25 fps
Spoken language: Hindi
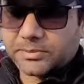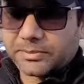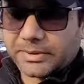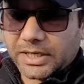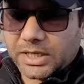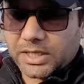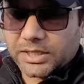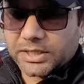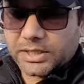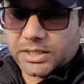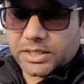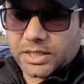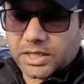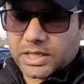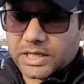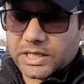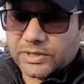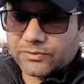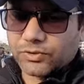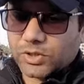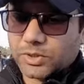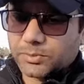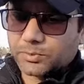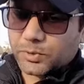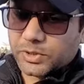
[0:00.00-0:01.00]
डिमांड कर रहे
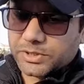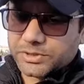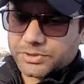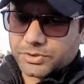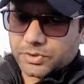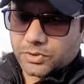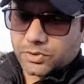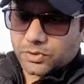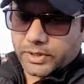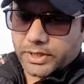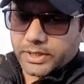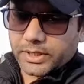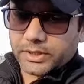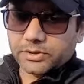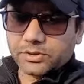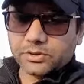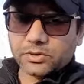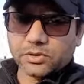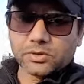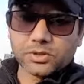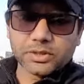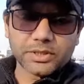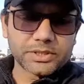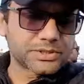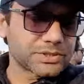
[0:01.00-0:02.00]
हैं वन पॉइंट जीरो एट
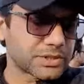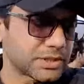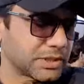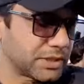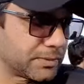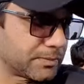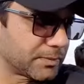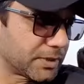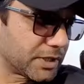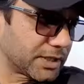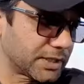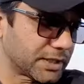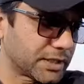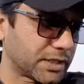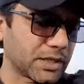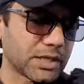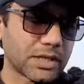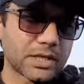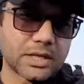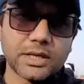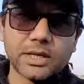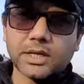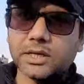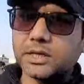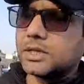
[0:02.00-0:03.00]
करोड़ इसकी डिमांड कर
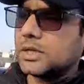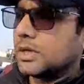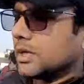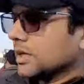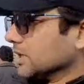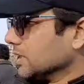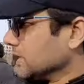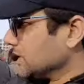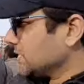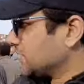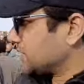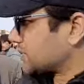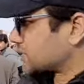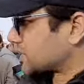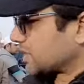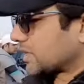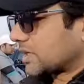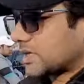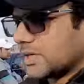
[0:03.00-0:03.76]
रहे हैं इसकी